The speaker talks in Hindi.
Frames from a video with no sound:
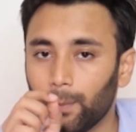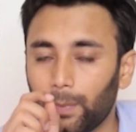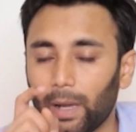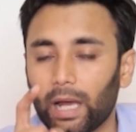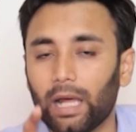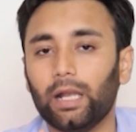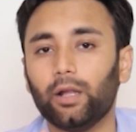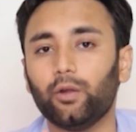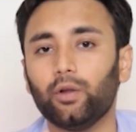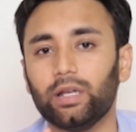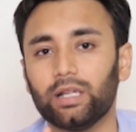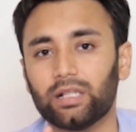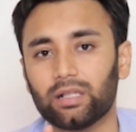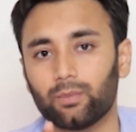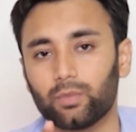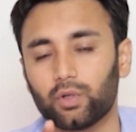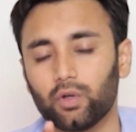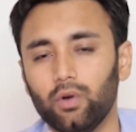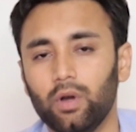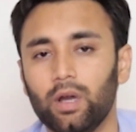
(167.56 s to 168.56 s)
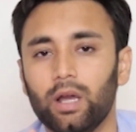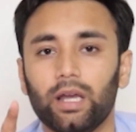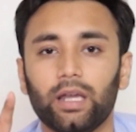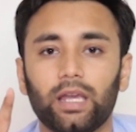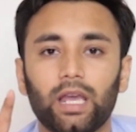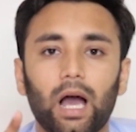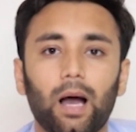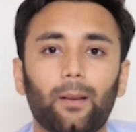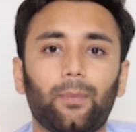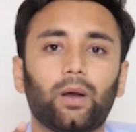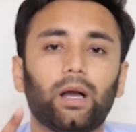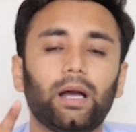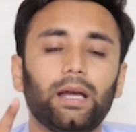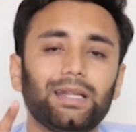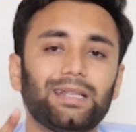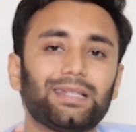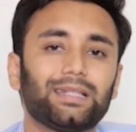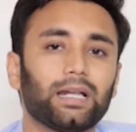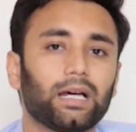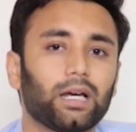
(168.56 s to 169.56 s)
पहले तो ये समझो कि आपका
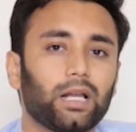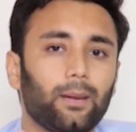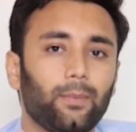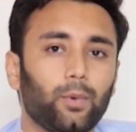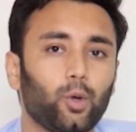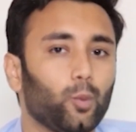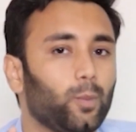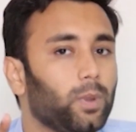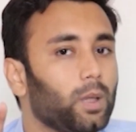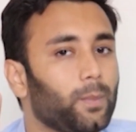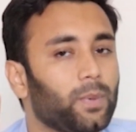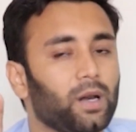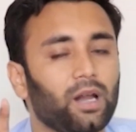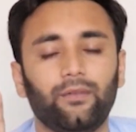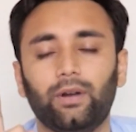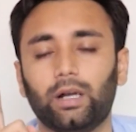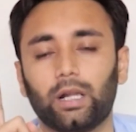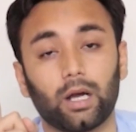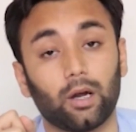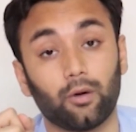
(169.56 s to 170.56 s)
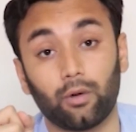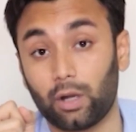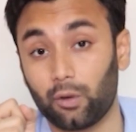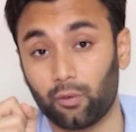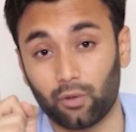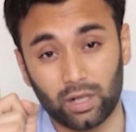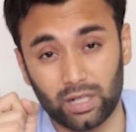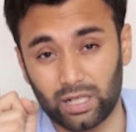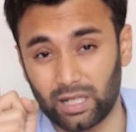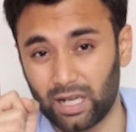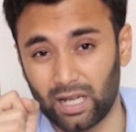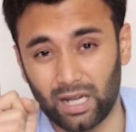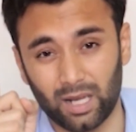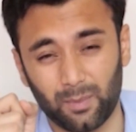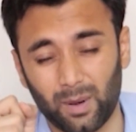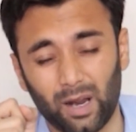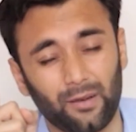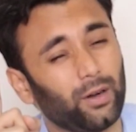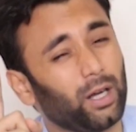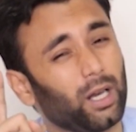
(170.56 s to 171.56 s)
इंस्टाग्राम के ऊपर प्राइवेट अकाउंट नहीं होना चाहिए यार
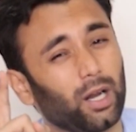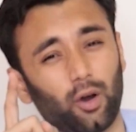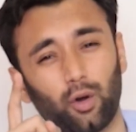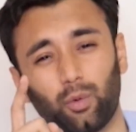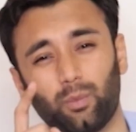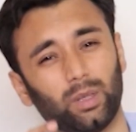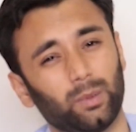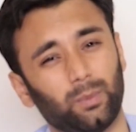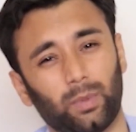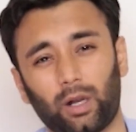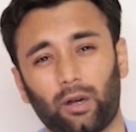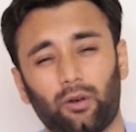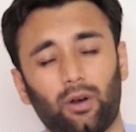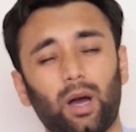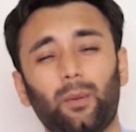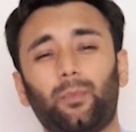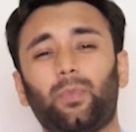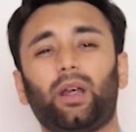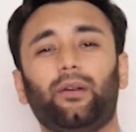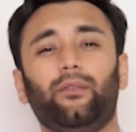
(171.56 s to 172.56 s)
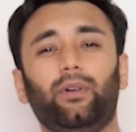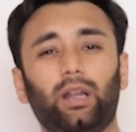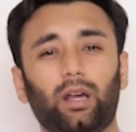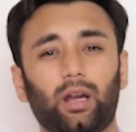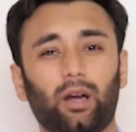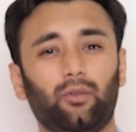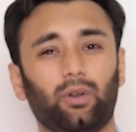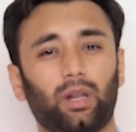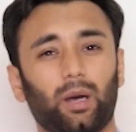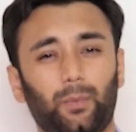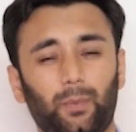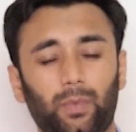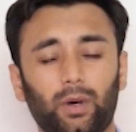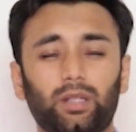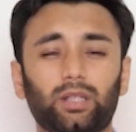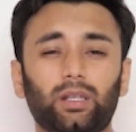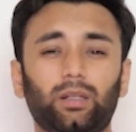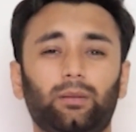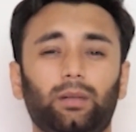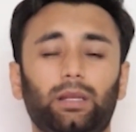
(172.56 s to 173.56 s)
प्राइवेट अकाउंट मत बनाओ आप प्राइवेट अकाउंट आप
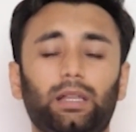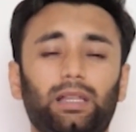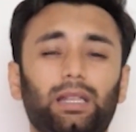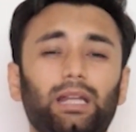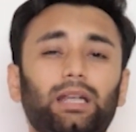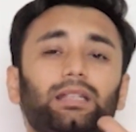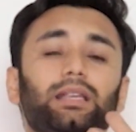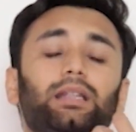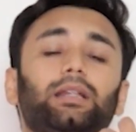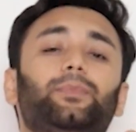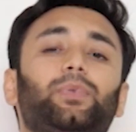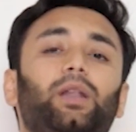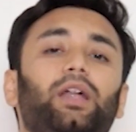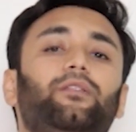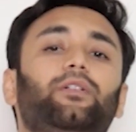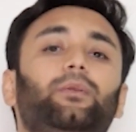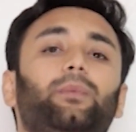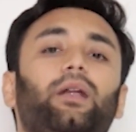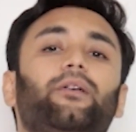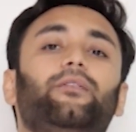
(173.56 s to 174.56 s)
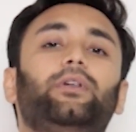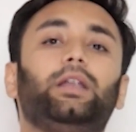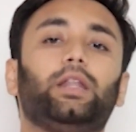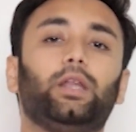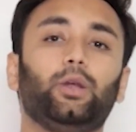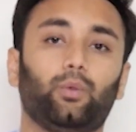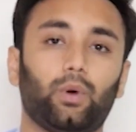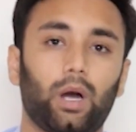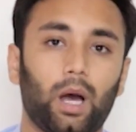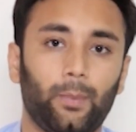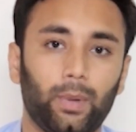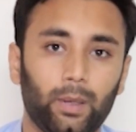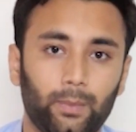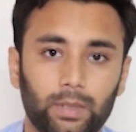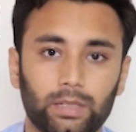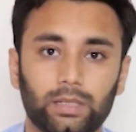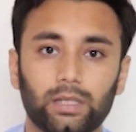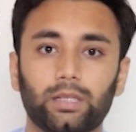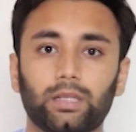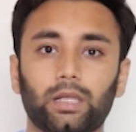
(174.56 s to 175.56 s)
पर्सनल इतना ज्यादा प्राइवेट प्राइवेट क्यों आप एक
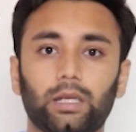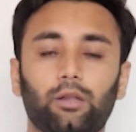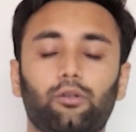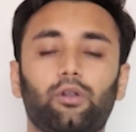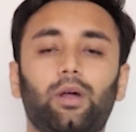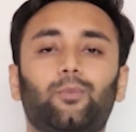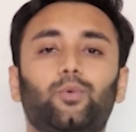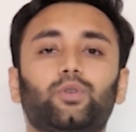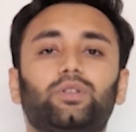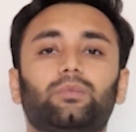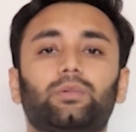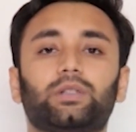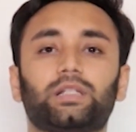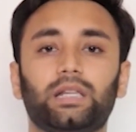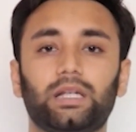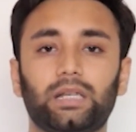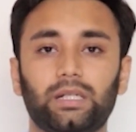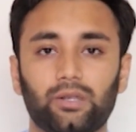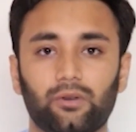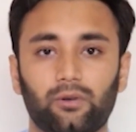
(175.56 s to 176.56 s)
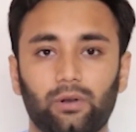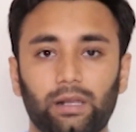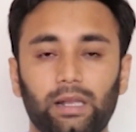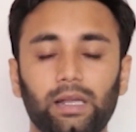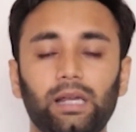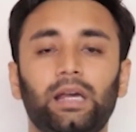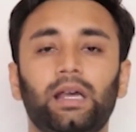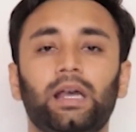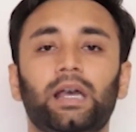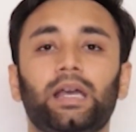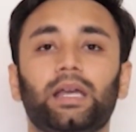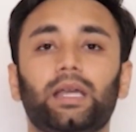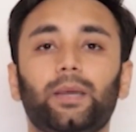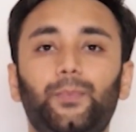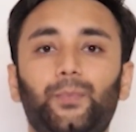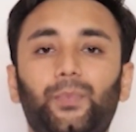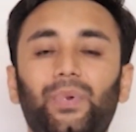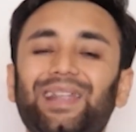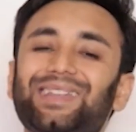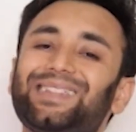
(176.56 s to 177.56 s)
बिजनेस के अंदर आपको समझने की ज़रूरत है कि
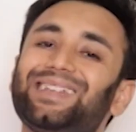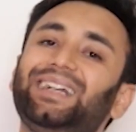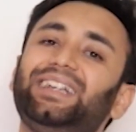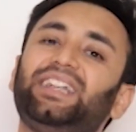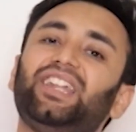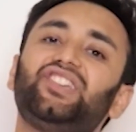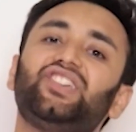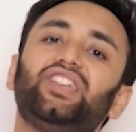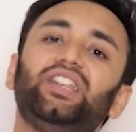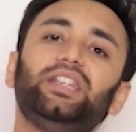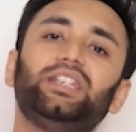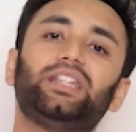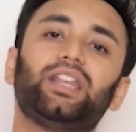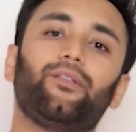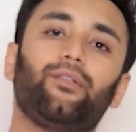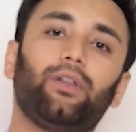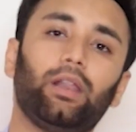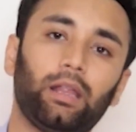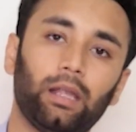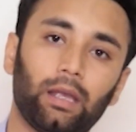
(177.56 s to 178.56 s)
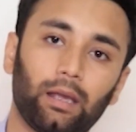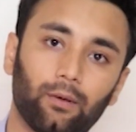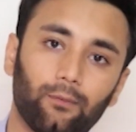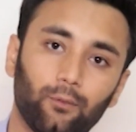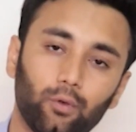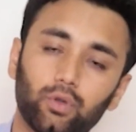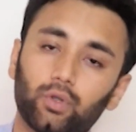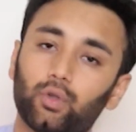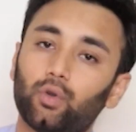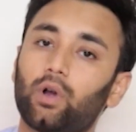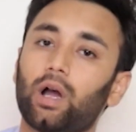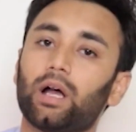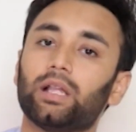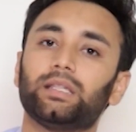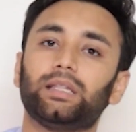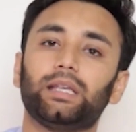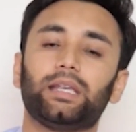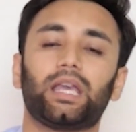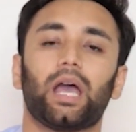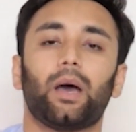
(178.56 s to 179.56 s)
प्रेजेंटेशन इज एवरीथिंग उस दुकान
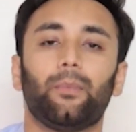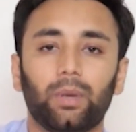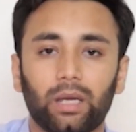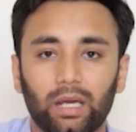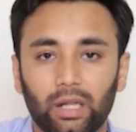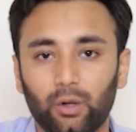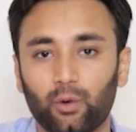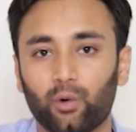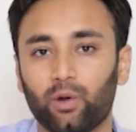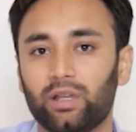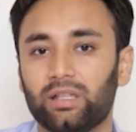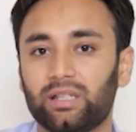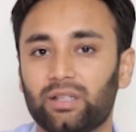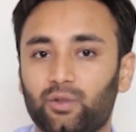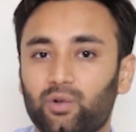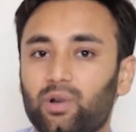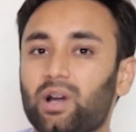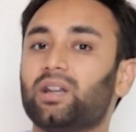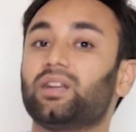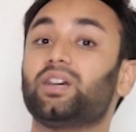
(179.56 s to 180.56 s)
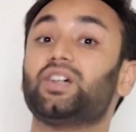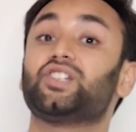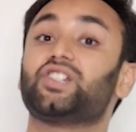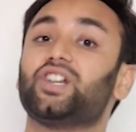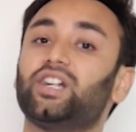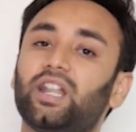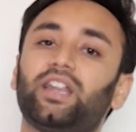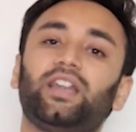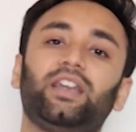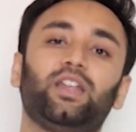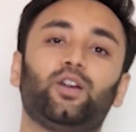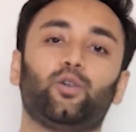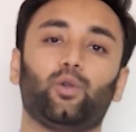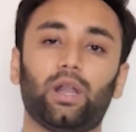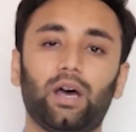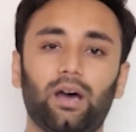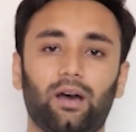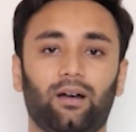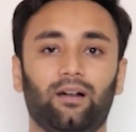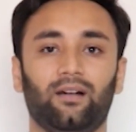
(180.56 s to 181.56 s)
से क्या बिक्री होगी जिस दुकान का शटर ही नहीं
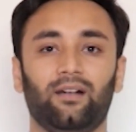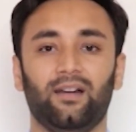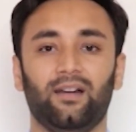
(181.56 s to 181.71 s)
खुला